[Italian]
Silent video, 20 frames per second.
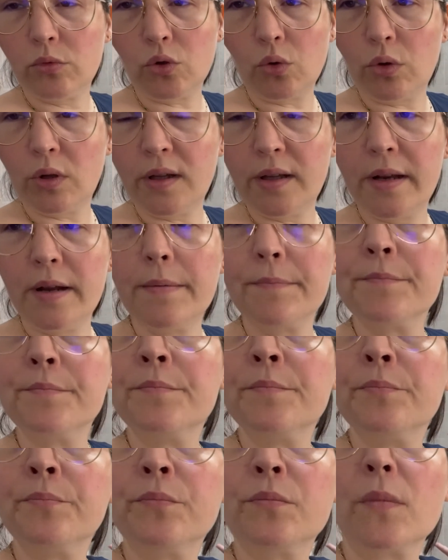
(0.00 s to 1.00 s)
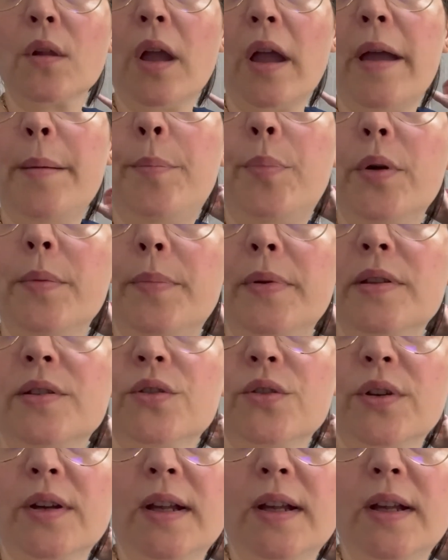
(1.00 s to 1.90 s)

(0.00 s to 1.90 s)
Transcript: togliere e poi penso